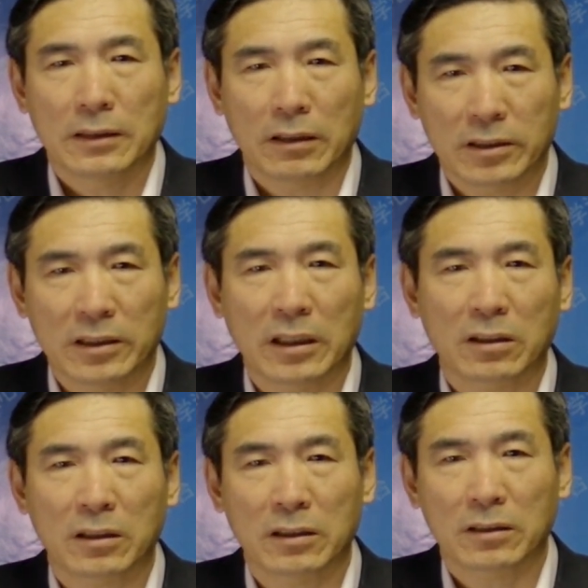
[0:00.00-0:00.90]
好，今天
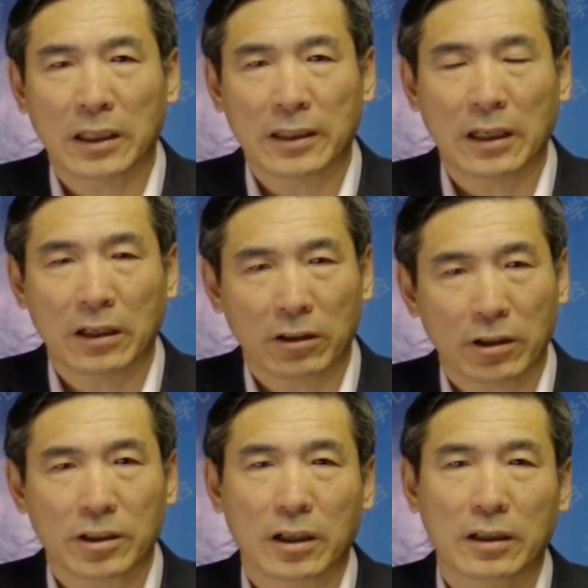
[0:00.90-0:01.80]
就跟大家聊
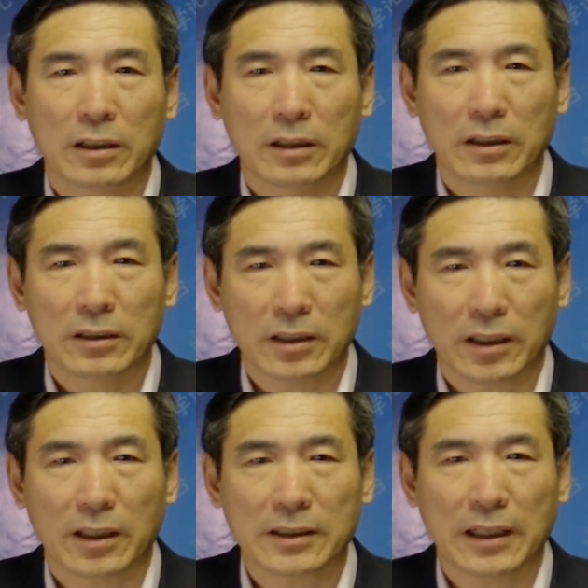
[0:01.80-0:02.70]
到这儿，
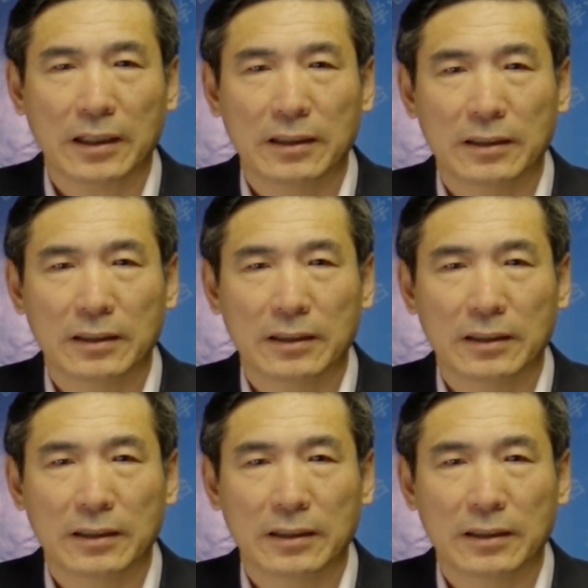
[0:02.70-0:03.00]
谢谢大家。